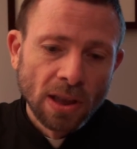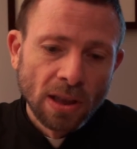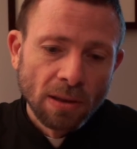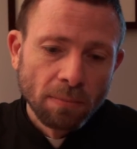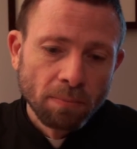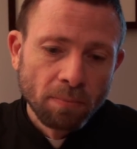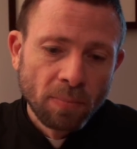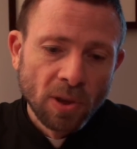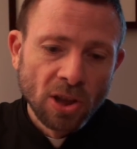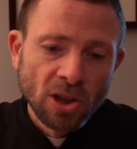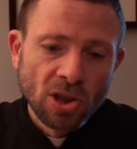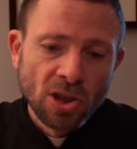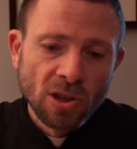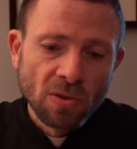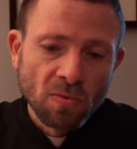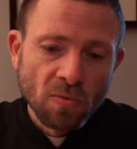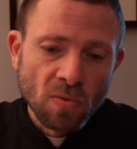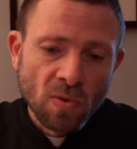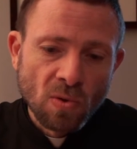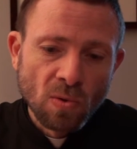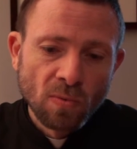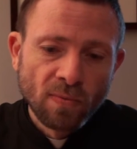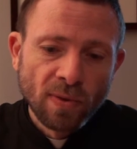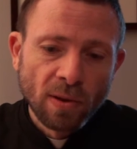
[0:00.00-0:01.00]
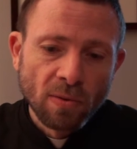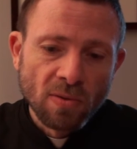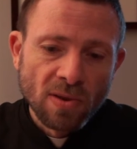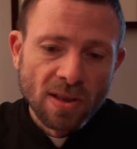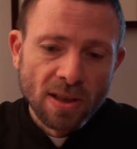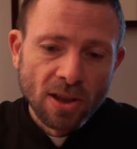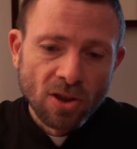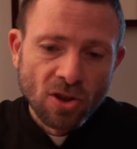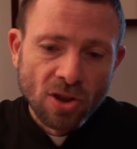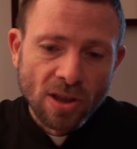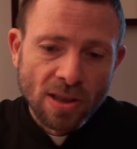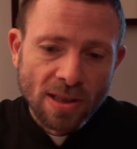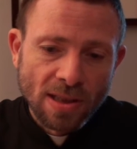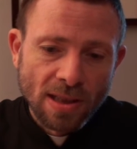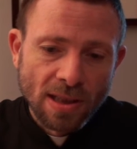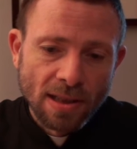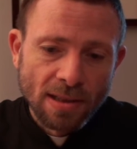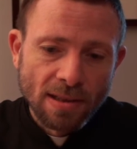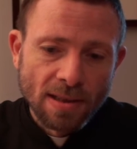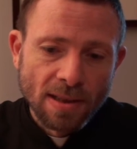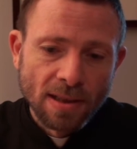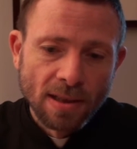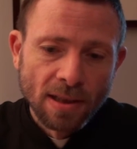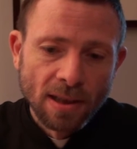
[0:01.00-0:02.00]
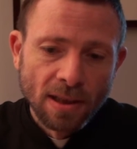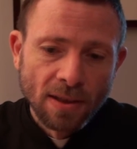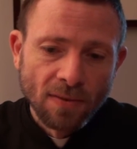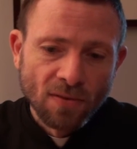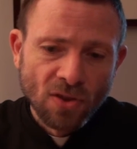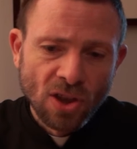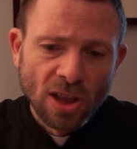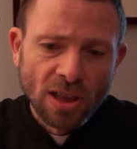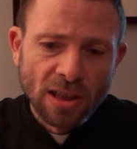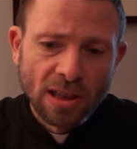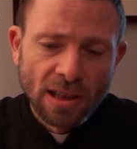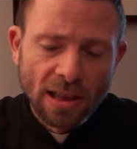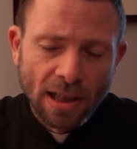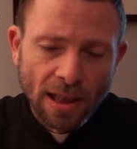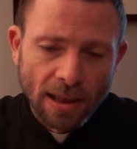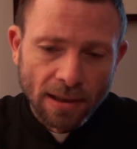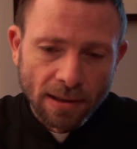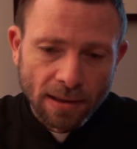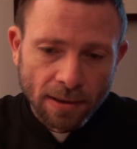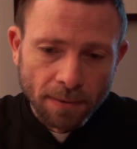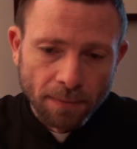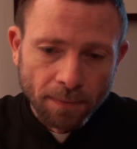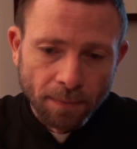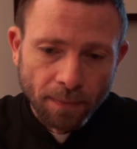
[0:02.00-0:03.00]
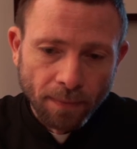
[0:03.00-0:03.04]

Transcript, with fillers: będzie usuwał z naszych serc wszelki lęk.